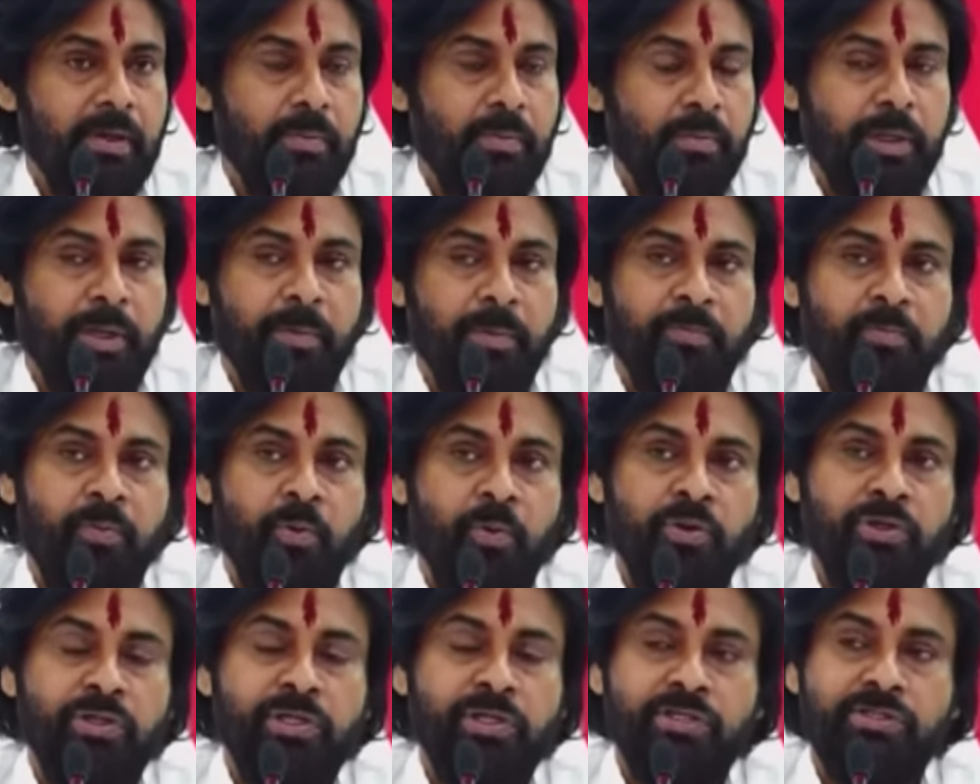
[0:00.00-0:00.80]
మనం
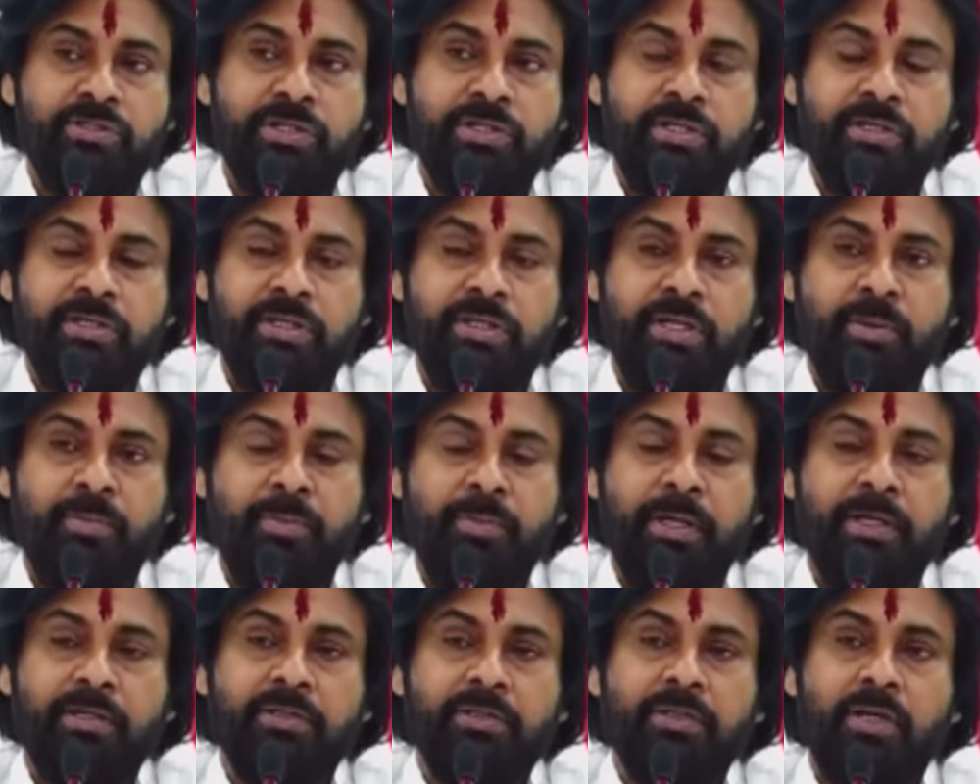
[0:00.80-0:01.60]
పోటీ చెయ్యని
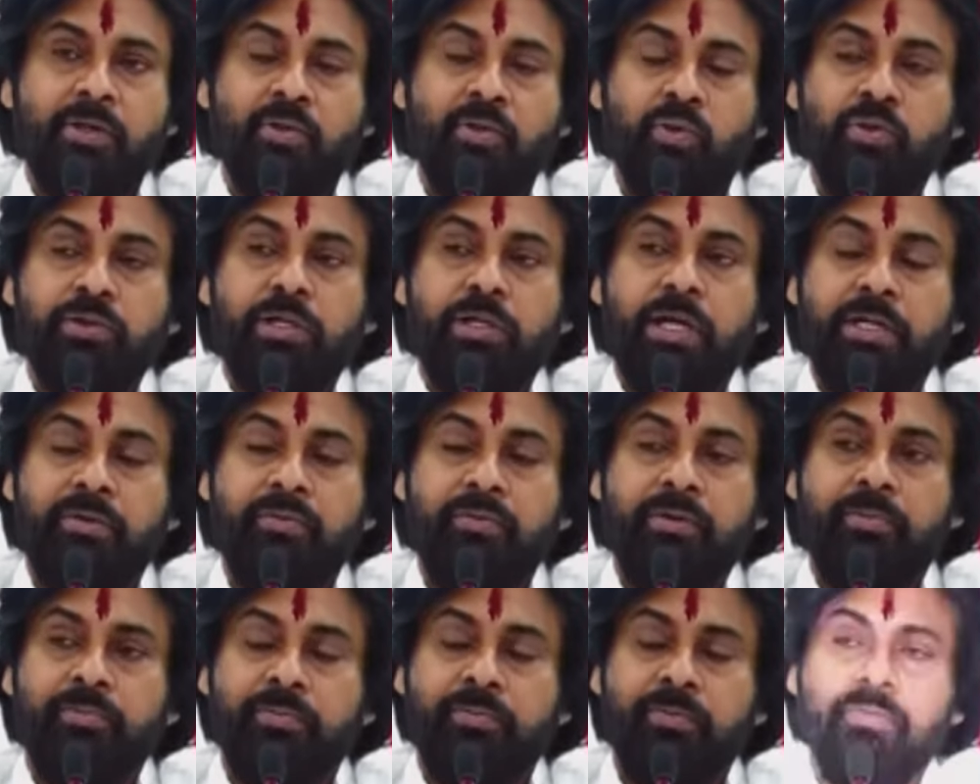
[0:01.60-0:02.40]
మిగతా నూట
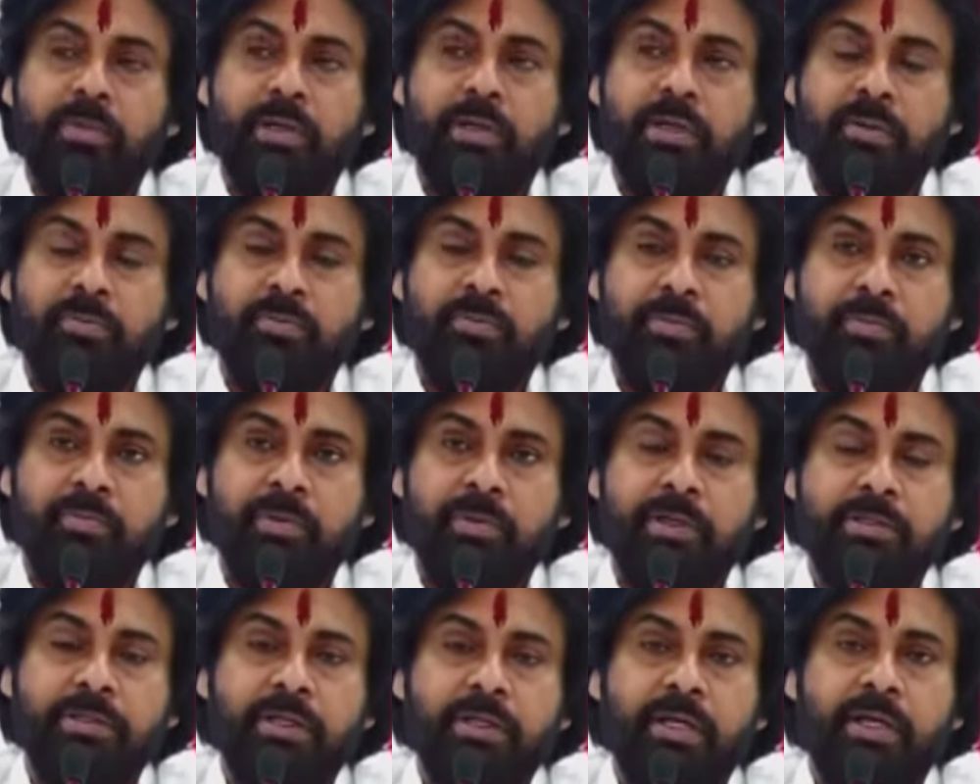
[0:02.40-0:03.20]
అరవై మన
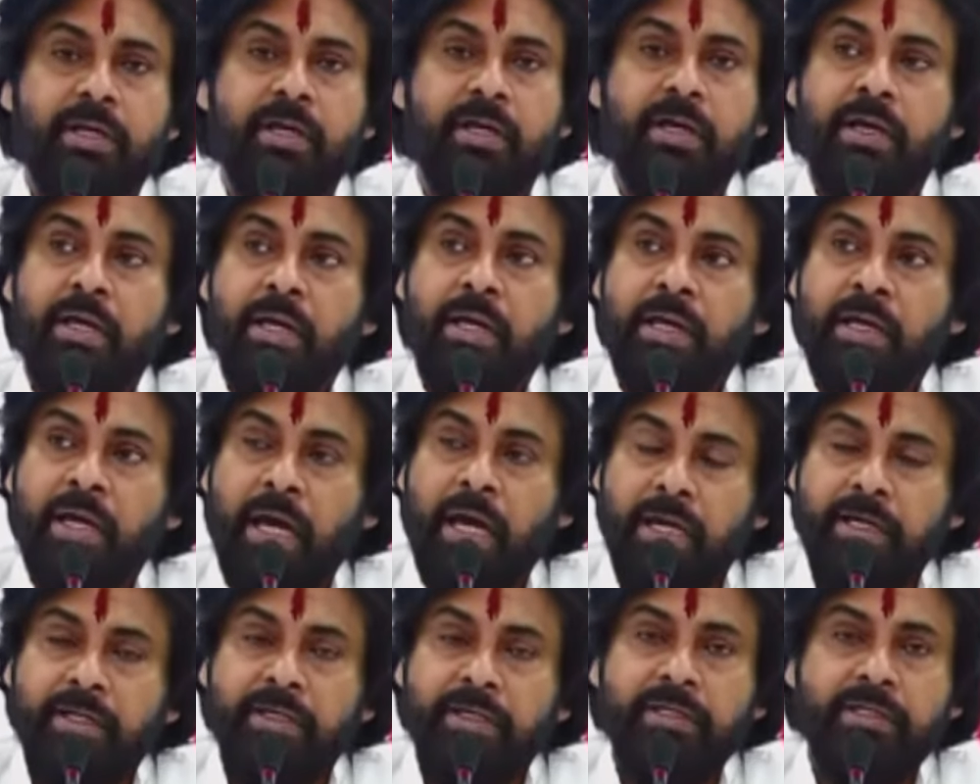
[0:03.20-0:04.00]
మిగతా
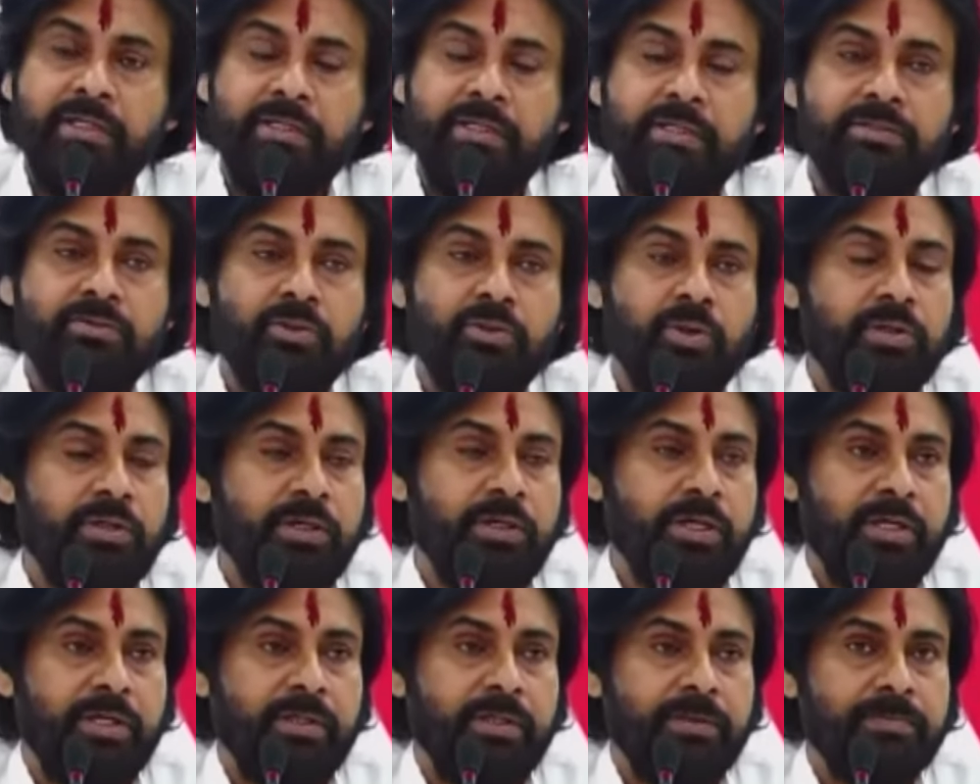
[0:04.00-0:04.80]
అన్ని
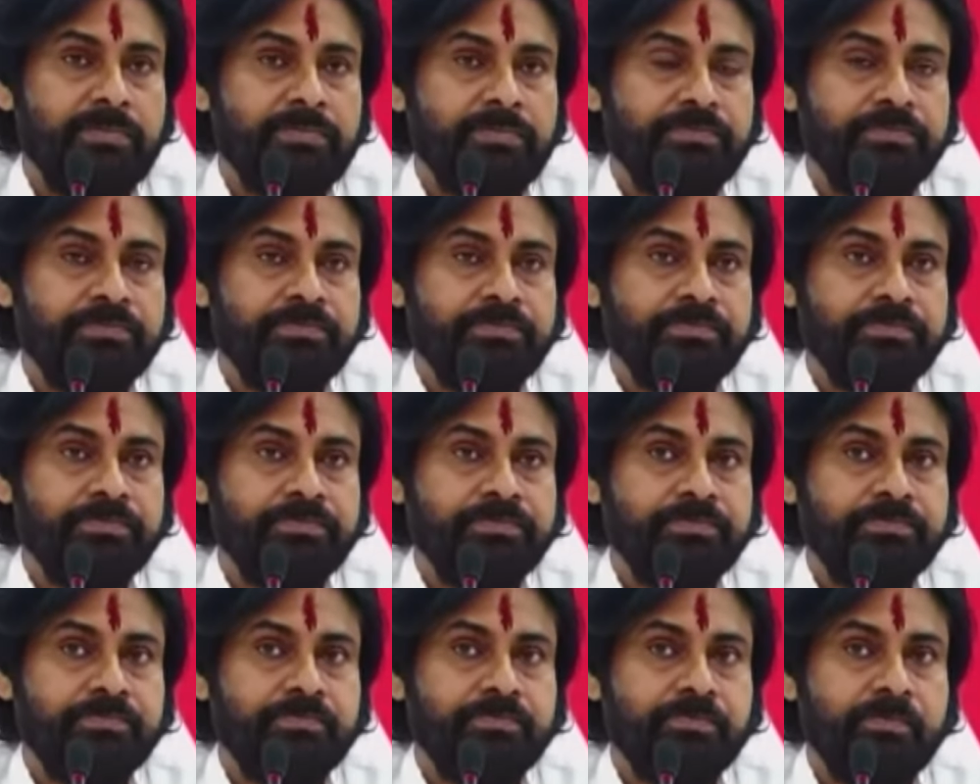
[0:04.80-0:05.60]
చోట్ల
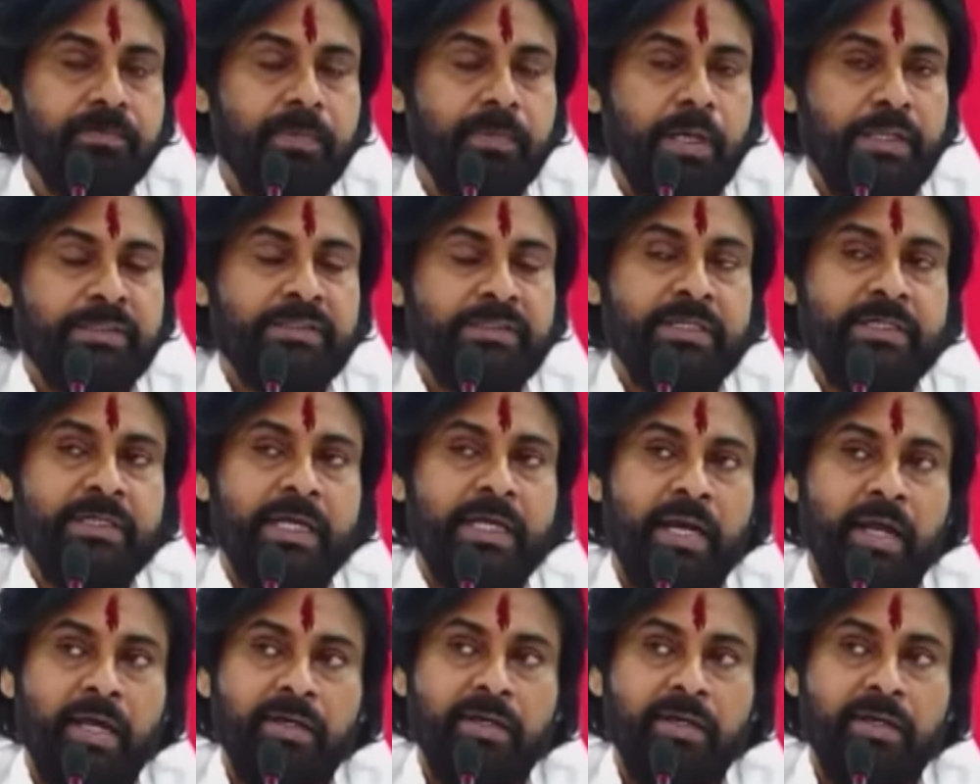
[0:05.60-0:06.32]
అసలు ఎలా